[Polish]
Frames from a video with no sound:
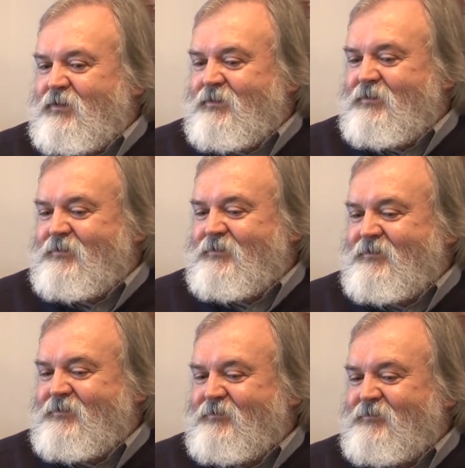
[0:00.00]
E,
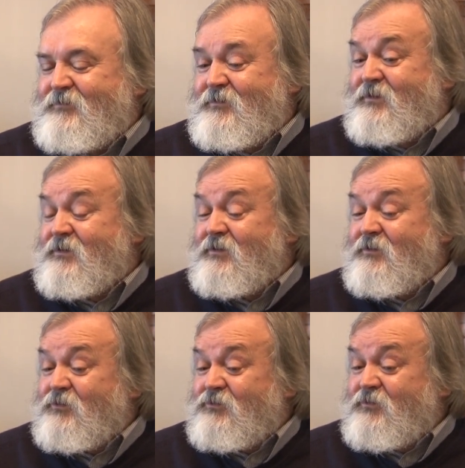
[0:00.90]

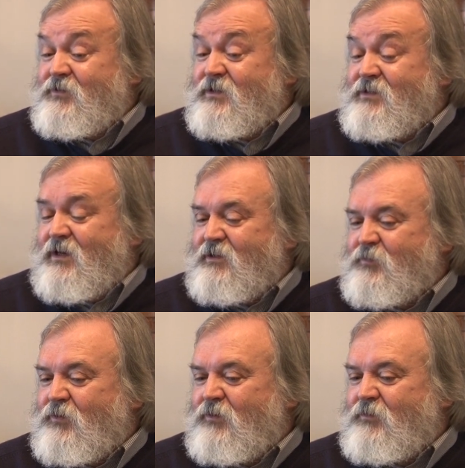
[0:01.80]
no, oczywiście zaraz
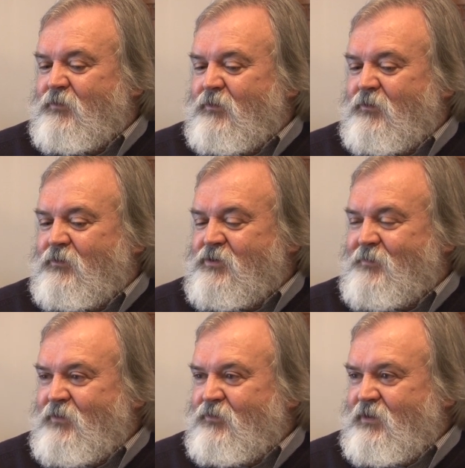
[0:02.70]
po
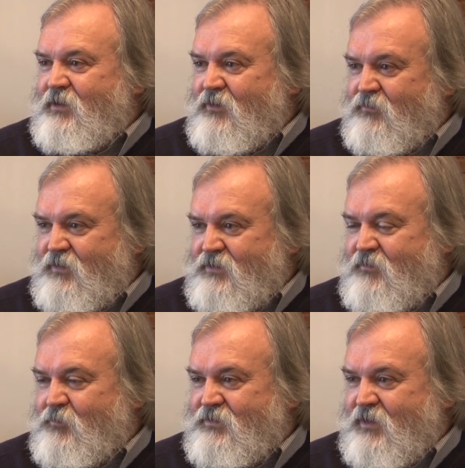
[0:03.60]
otrzymaniu tej
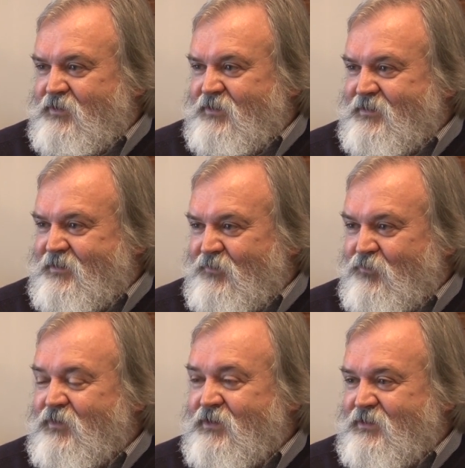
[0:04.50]
darowizny w postaci
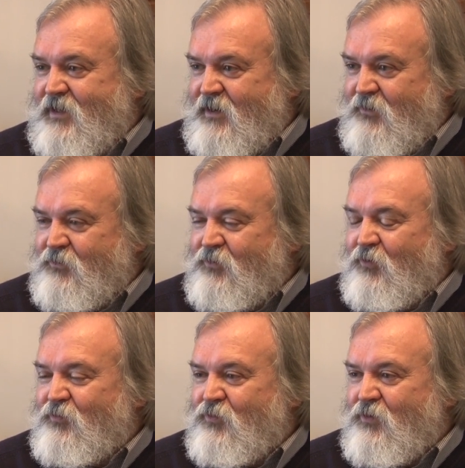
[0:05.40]
również starego
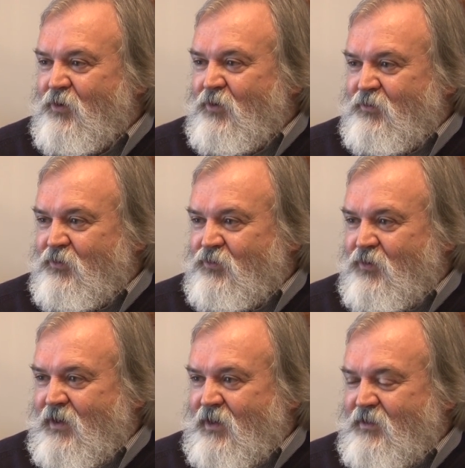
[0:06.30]
domu
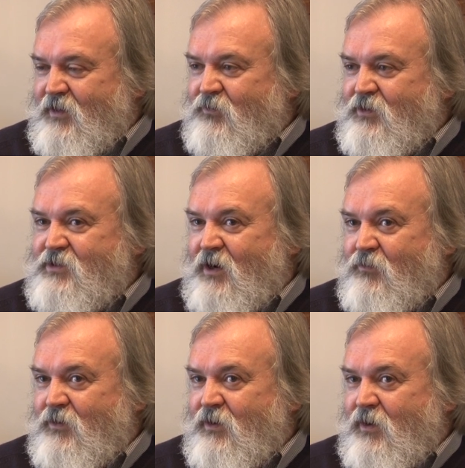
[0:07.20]
doktora Kadiego i
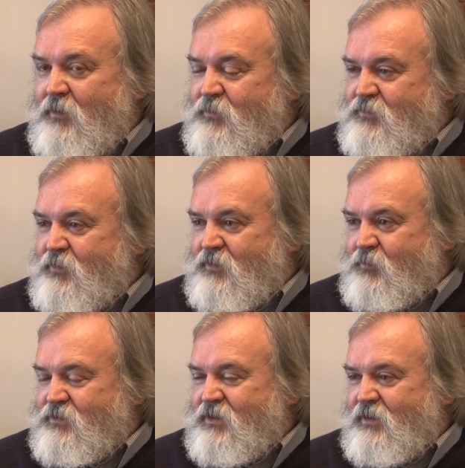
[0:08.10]
działki, myśmy
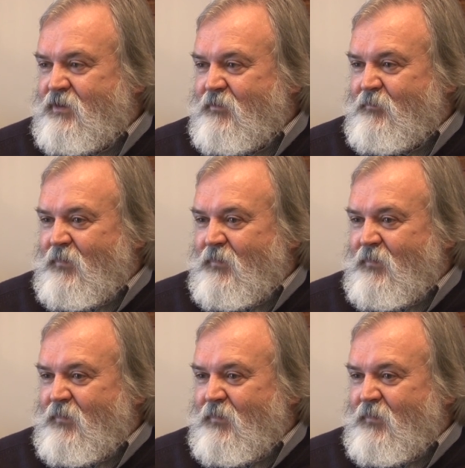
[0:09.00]
rozpoczęli